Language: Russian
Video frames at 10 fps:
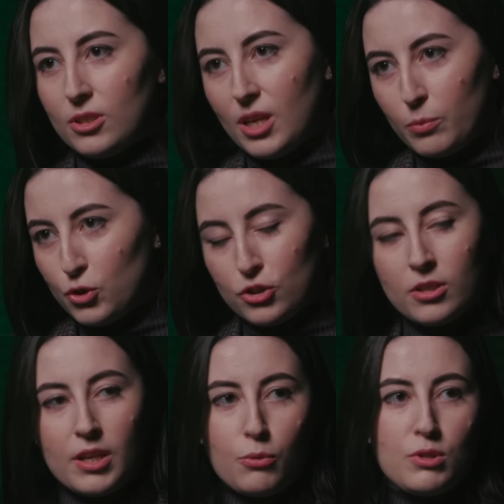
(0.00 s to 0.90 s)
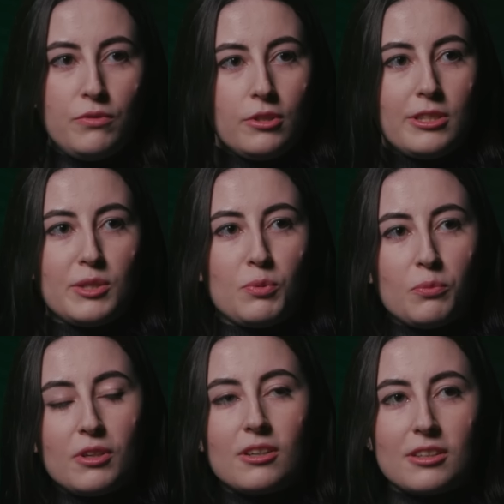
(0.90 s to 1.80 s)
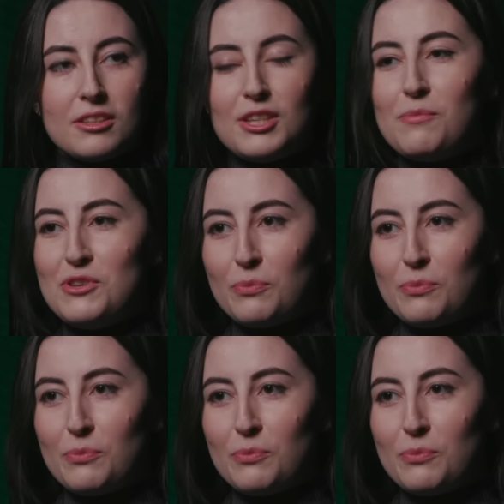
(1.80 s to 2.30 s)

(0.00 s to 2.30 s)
Я бы, честно говоря, удивилась, да. если бы мы к этой теме не